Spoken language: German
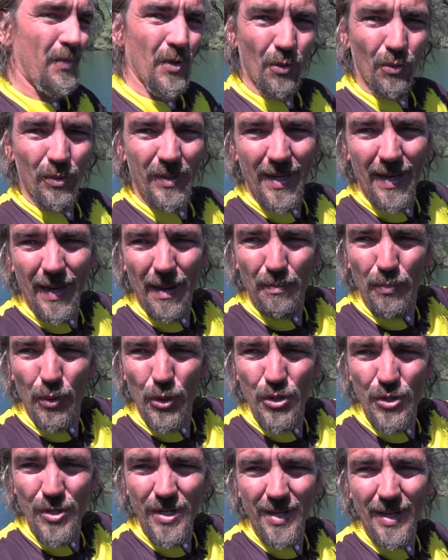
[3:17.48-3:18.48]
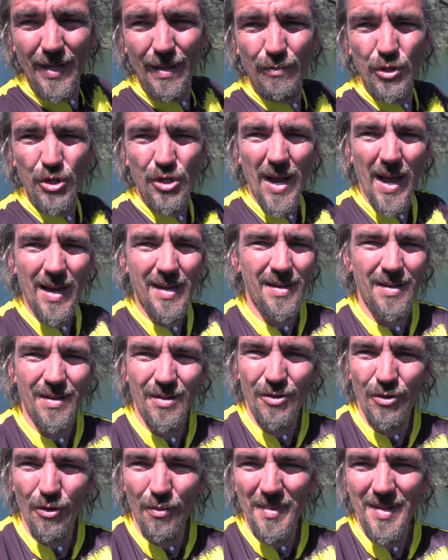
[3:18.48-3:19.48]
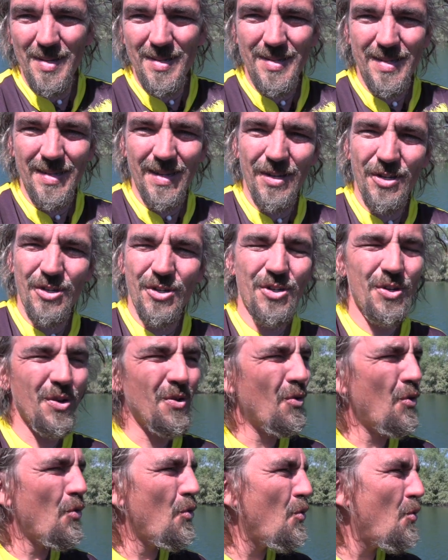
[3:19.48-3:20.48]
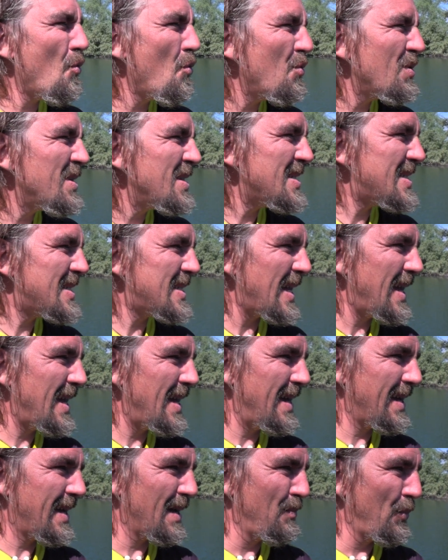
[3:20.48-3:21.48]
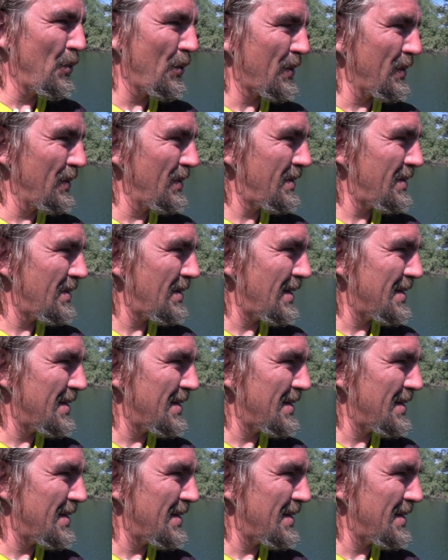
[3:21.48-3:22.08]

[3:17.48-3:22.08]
und in den Büschen drin im Schatten tummeln sich unzählige Mücken.